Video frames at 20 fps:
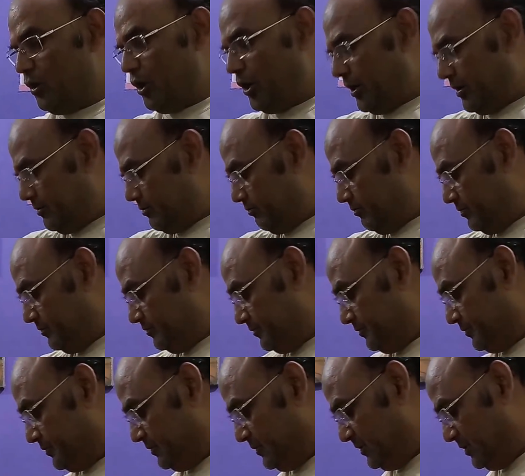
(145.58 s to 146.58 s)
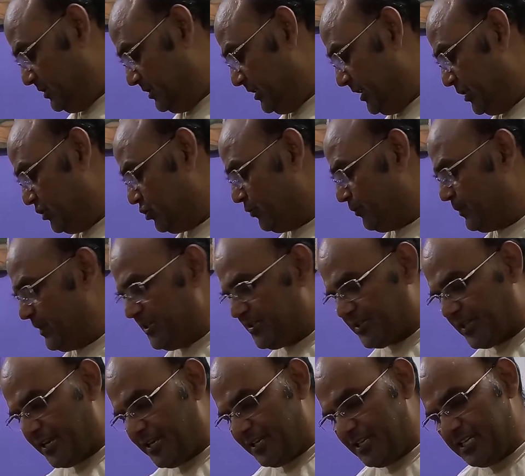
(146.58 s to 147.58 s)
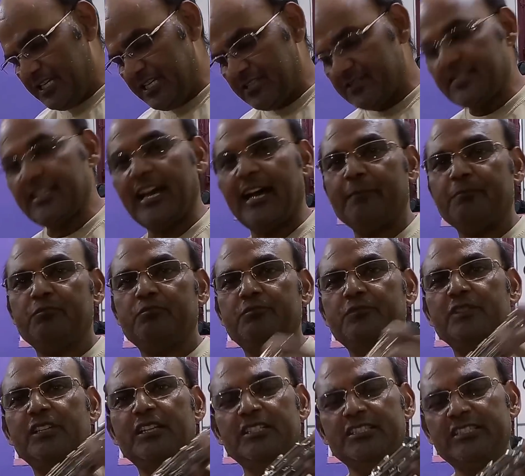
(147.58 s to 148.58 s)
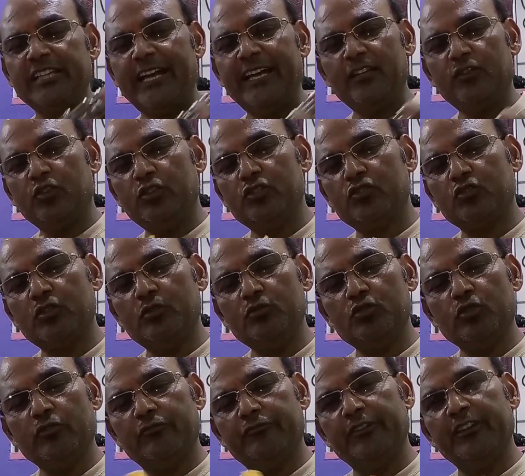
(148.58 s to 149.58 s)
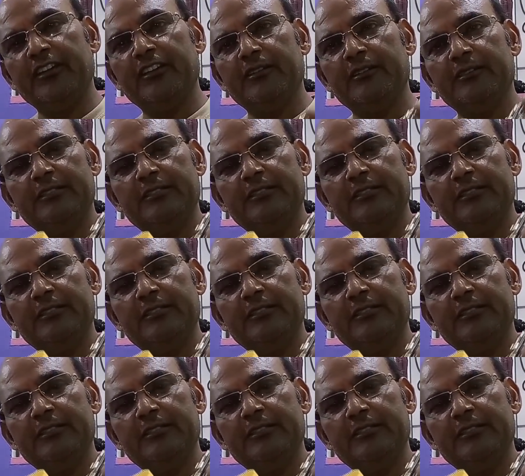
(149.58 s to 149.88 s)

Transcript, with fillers: और ये जो पीस है इससे आप चाहे तो इसको जो फिंग